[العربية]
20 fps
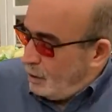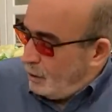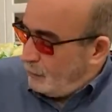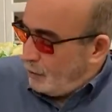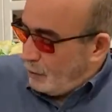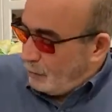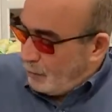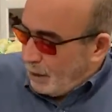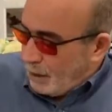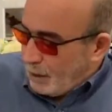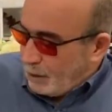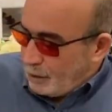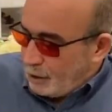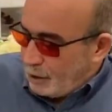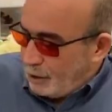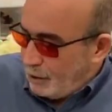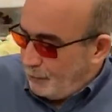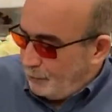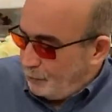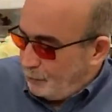في البلاد
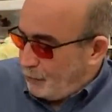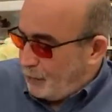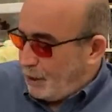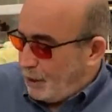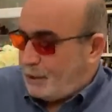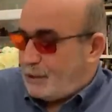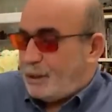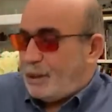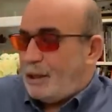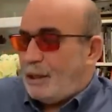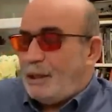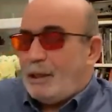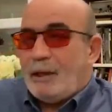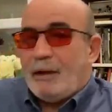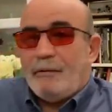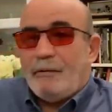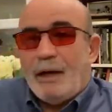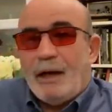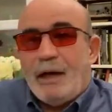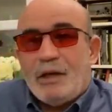ليس
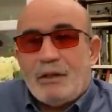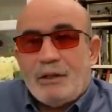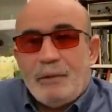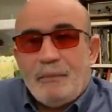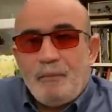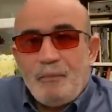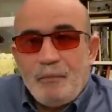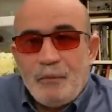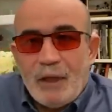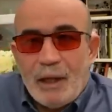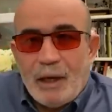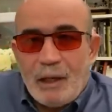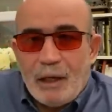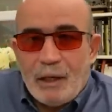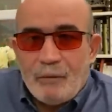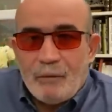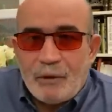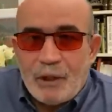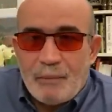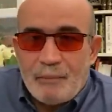ذلك فحسب
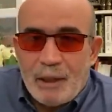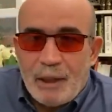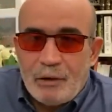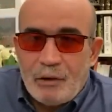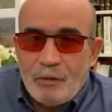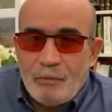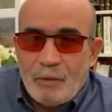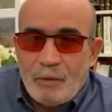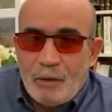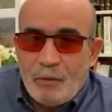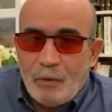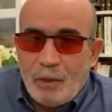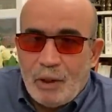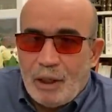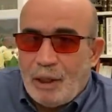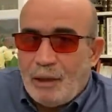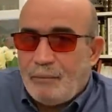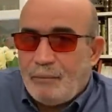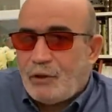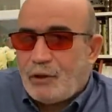لعلكم تابعتم أول
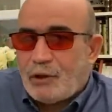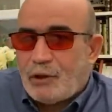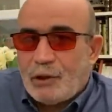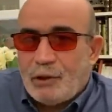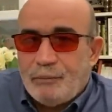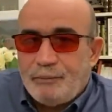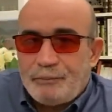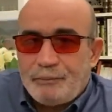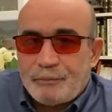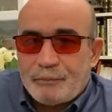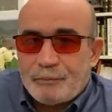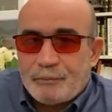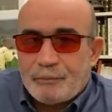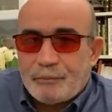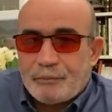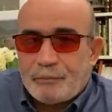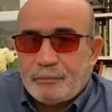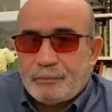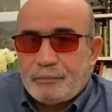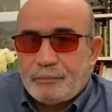أمس
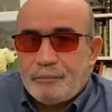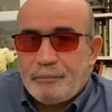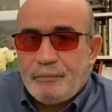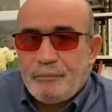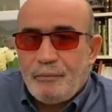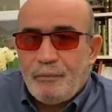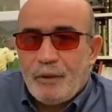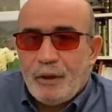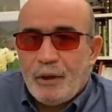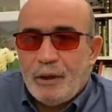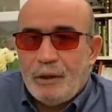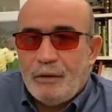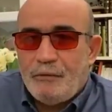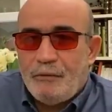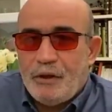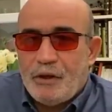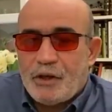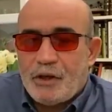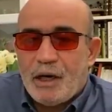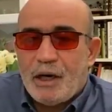
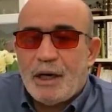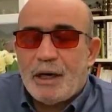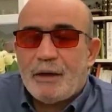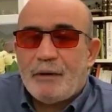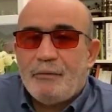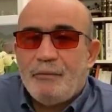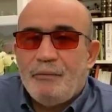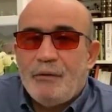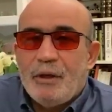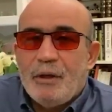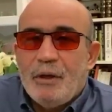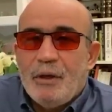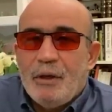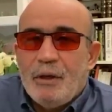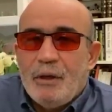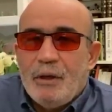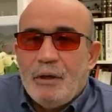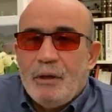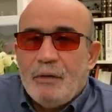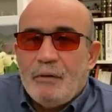انفجار
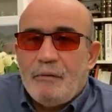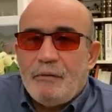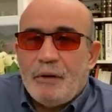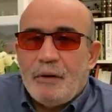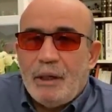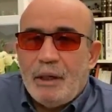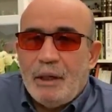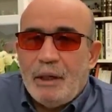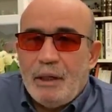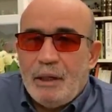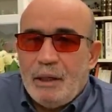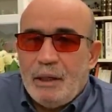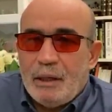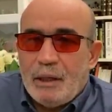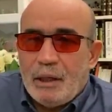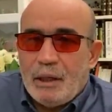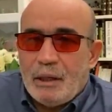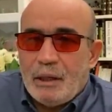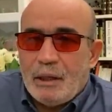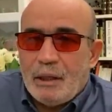في
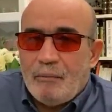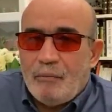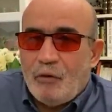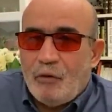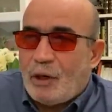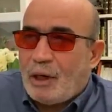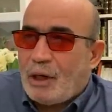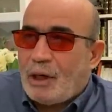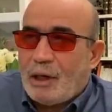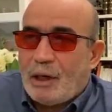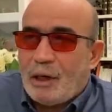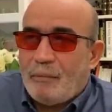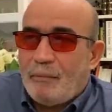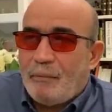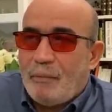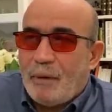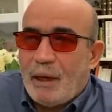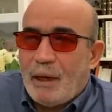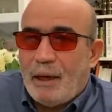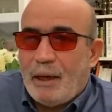مركب
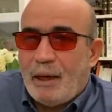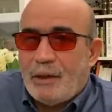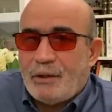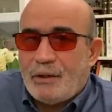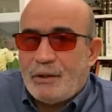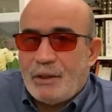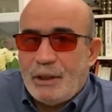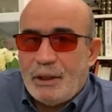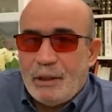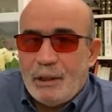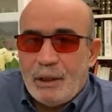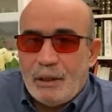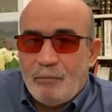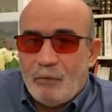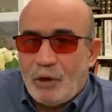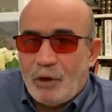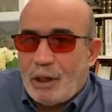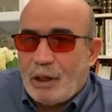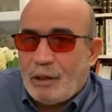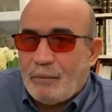غازي
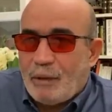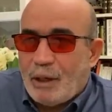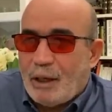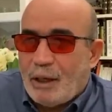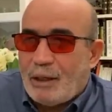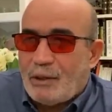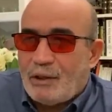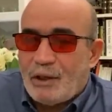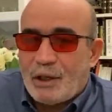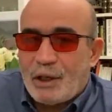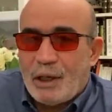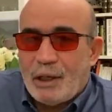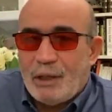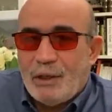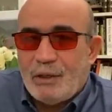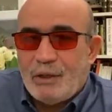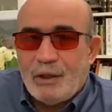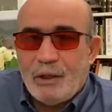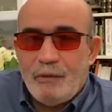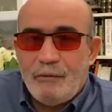المركب الغازي
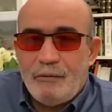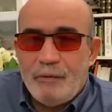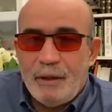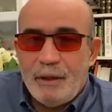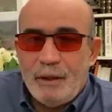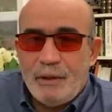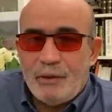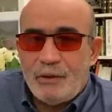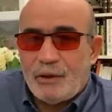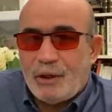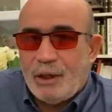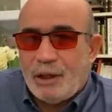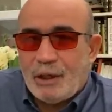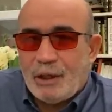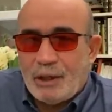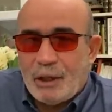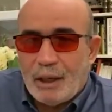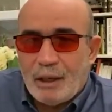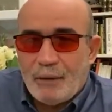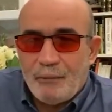الرئيسي في
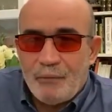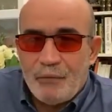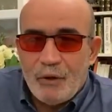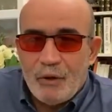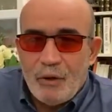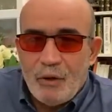سكيكدا